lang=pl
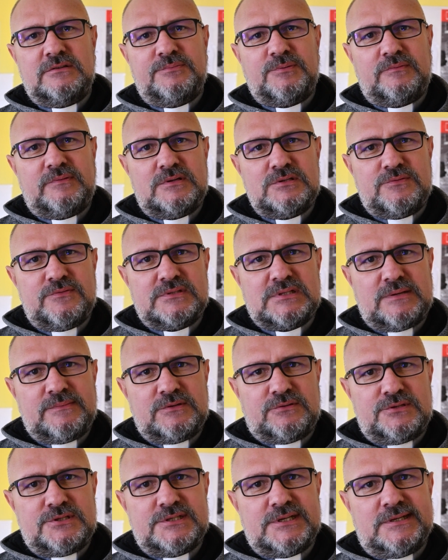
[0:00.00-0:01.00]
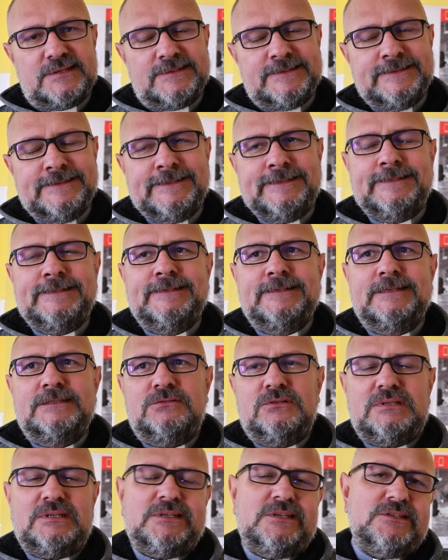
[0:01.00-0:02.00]
wprowadził w całym Kościele.
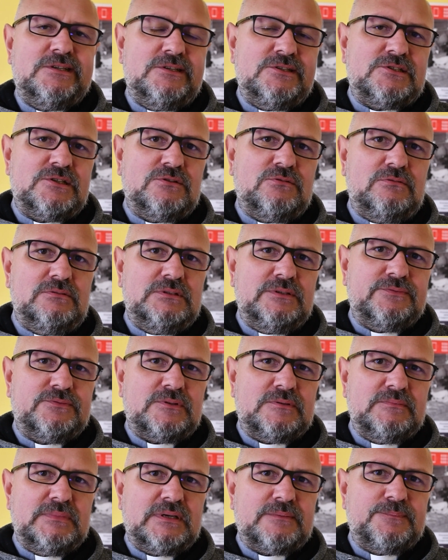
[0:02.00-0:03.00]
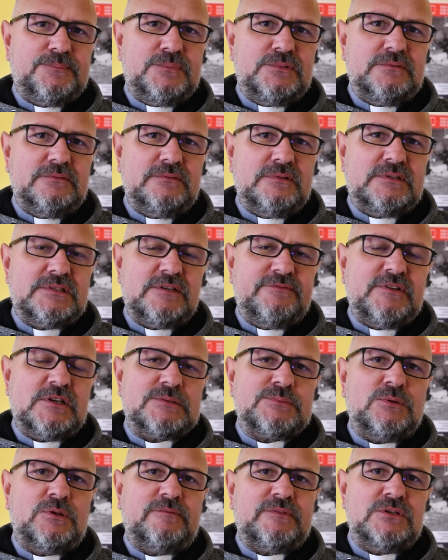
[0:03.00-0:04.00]
To taki dzień szczególny, w którym jakby chce
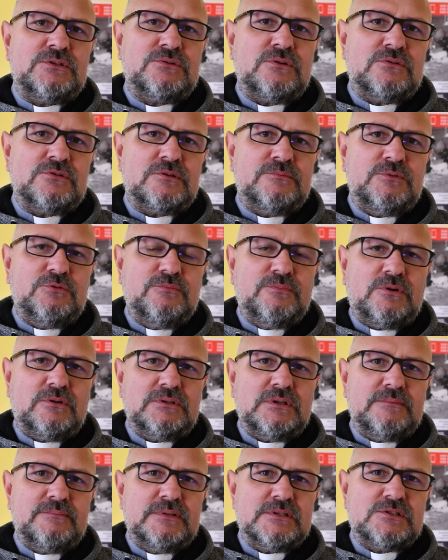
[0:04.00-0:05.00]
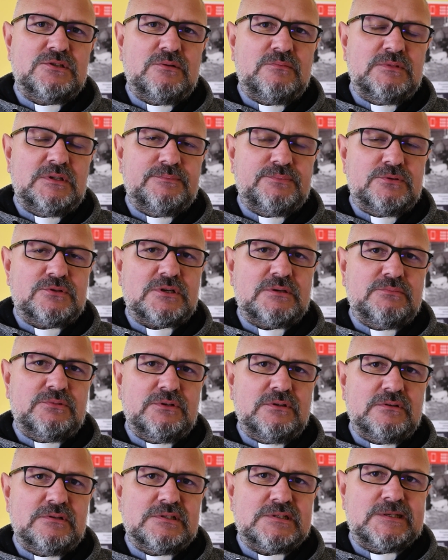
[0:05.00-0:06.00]
wyeksponować osoby ubogie, bezdomne,
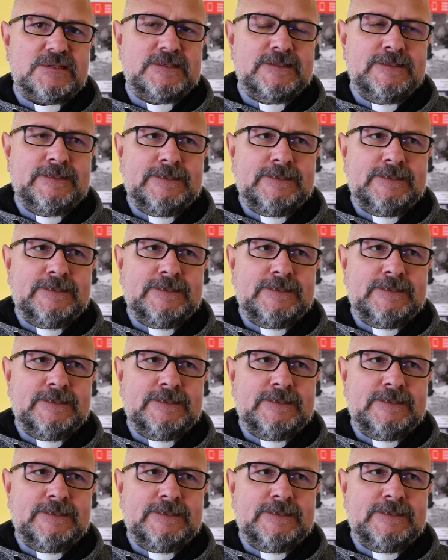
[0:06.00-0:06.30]
potrzebujące